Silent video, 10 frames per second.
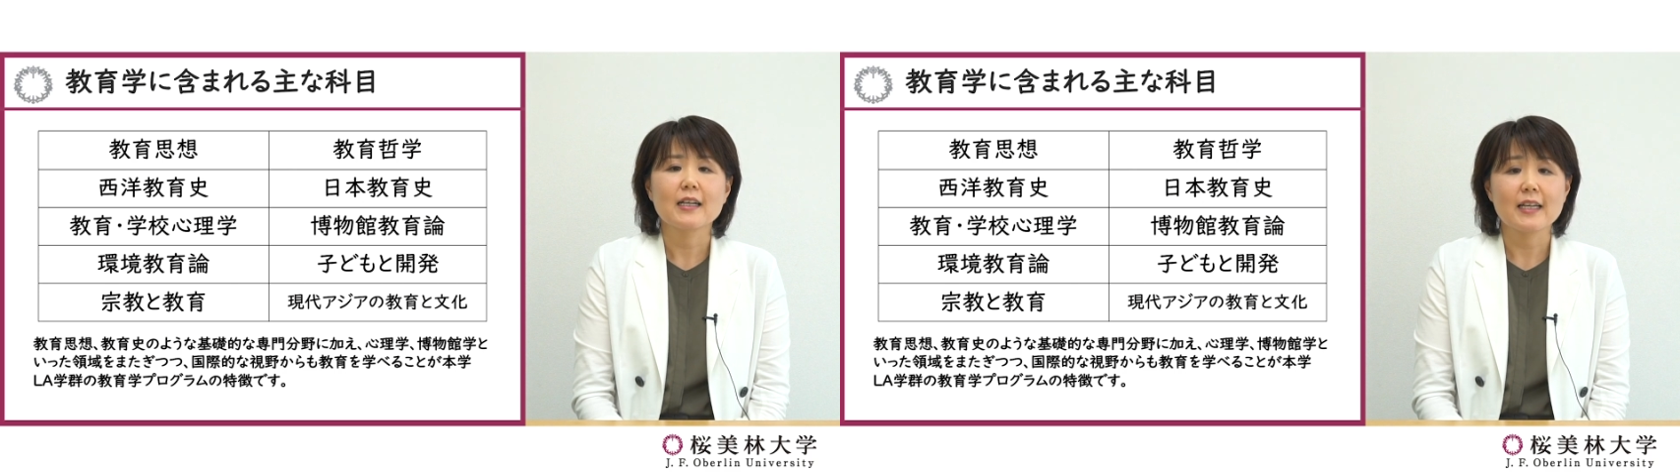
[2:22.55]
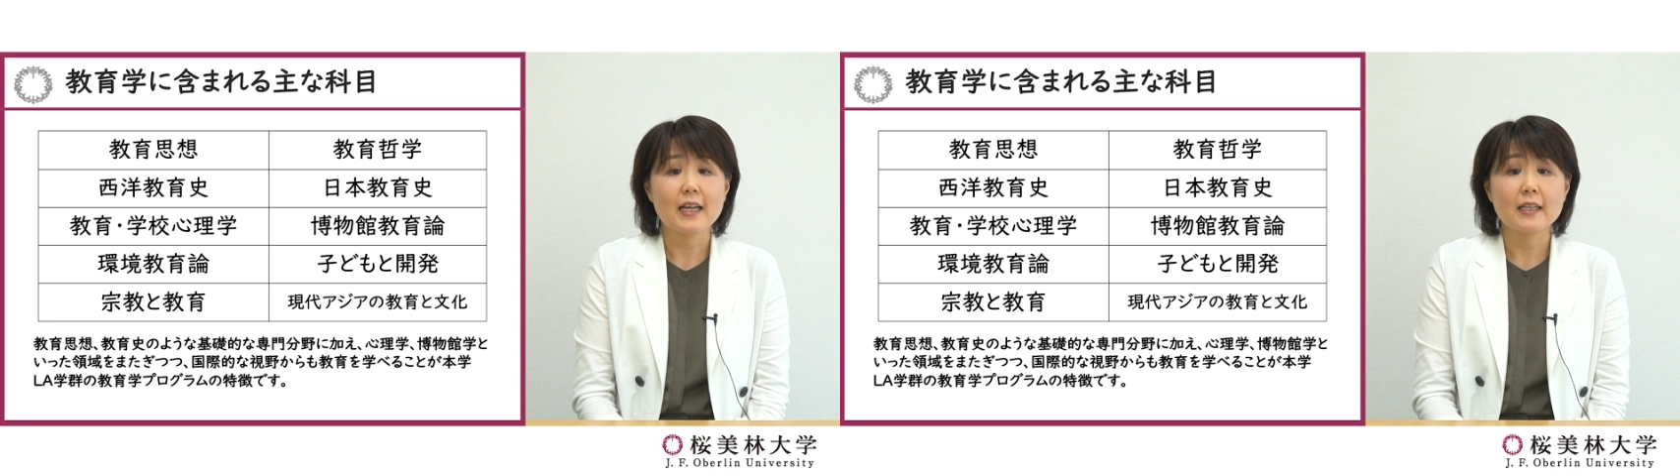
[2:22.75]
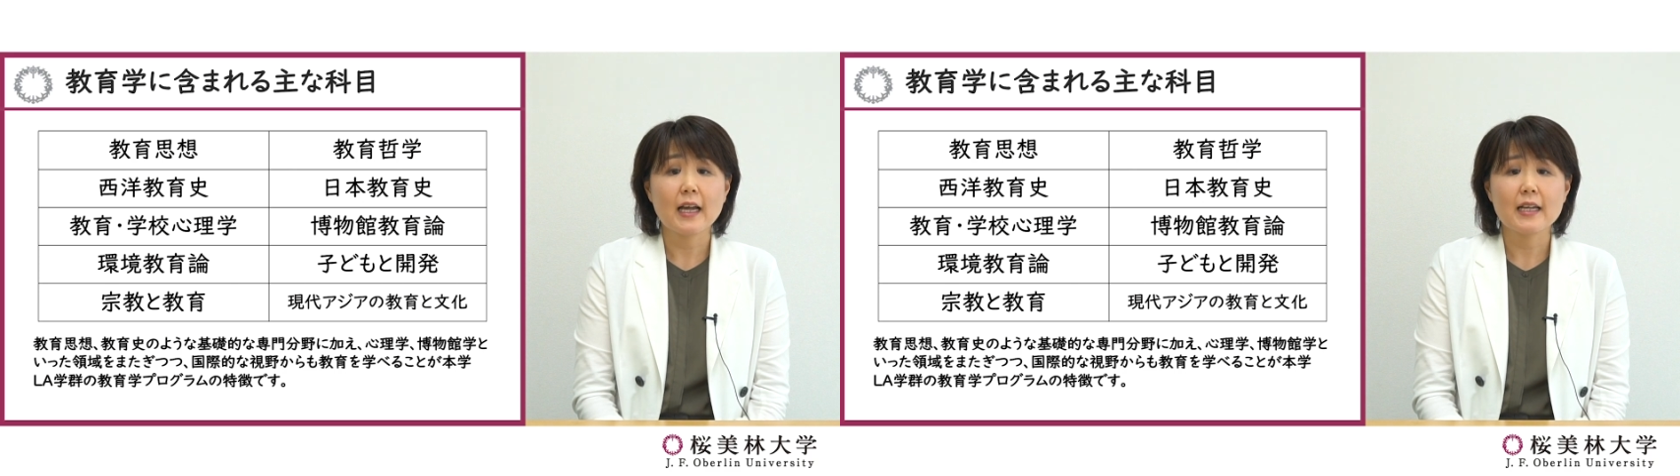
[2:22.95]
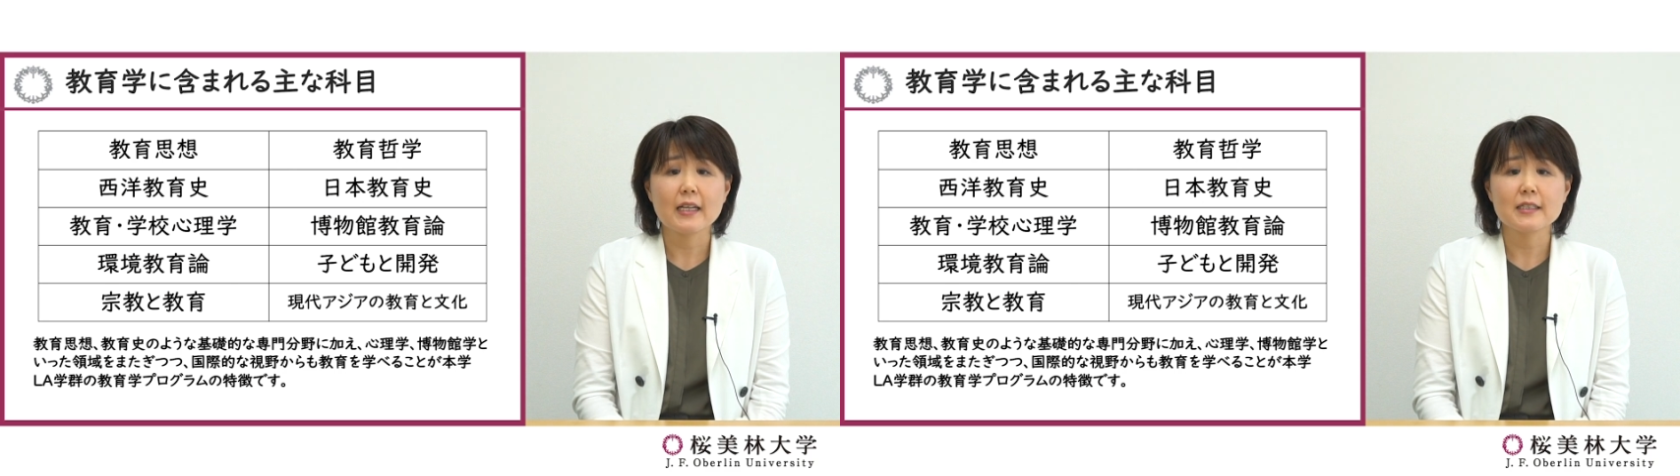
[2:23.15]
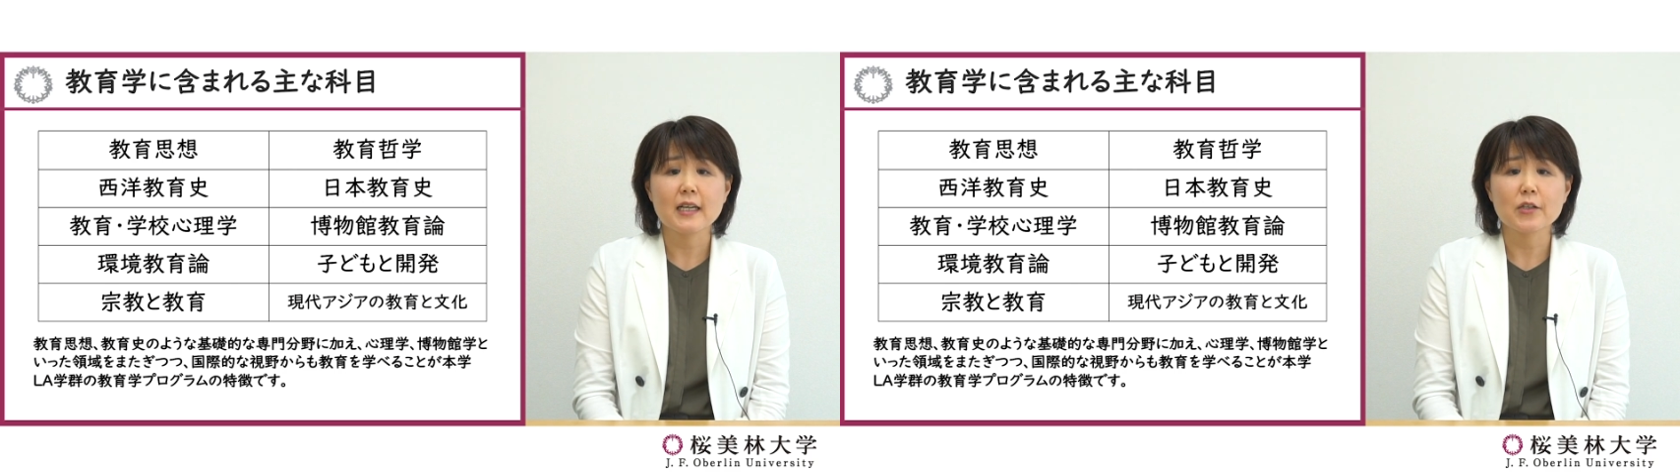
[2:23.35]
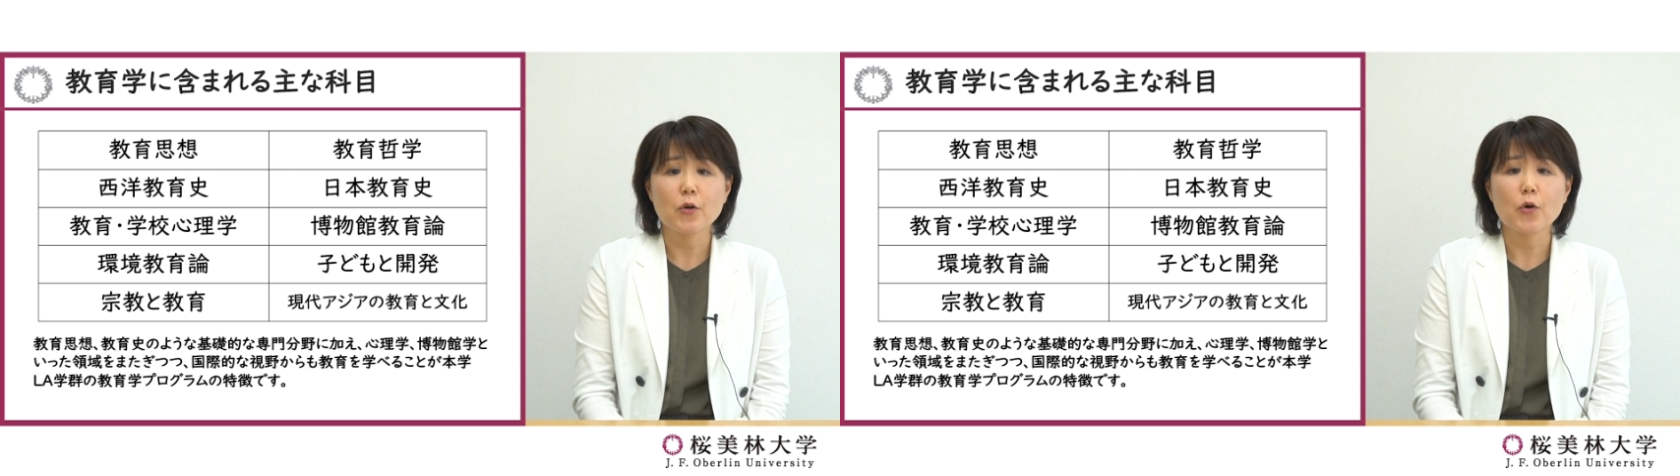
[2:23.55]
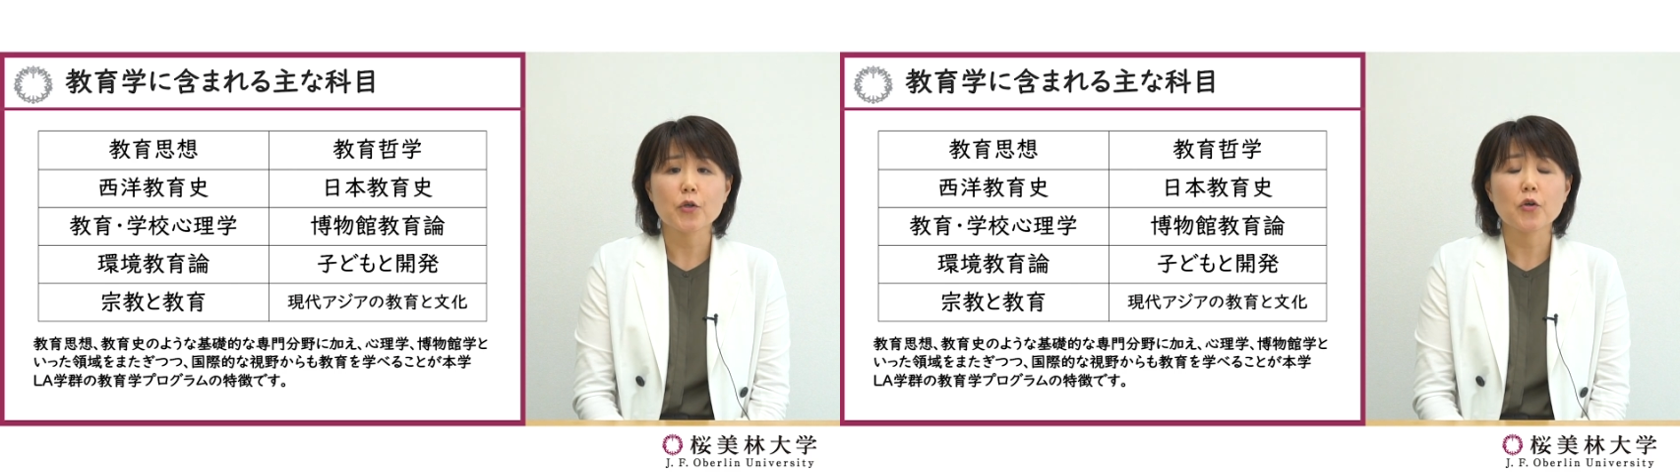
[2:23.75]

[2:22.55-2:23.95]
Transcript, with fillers: 現代アジアの